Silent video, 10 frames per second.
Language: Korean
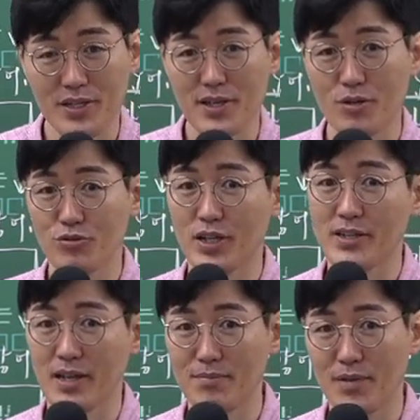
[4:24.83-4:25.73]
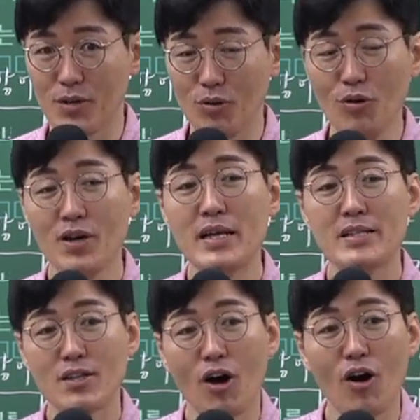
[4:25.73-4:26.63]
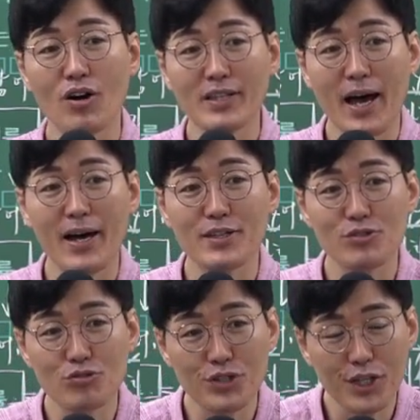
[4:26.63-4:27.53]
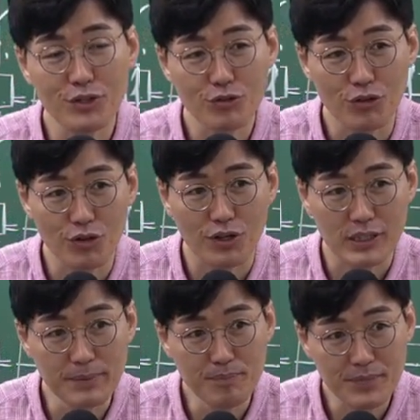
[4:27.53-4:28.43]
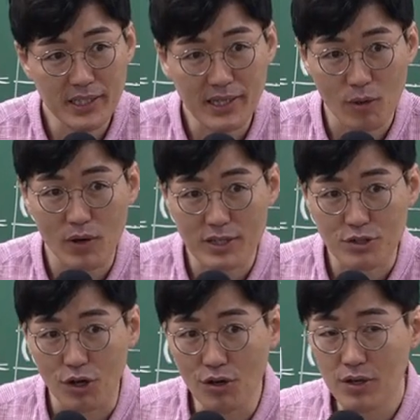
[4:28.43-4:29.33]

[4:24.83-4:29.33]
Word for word: 이자를 우리가 다른 말로 저당 수익률, 금리라고 하죠.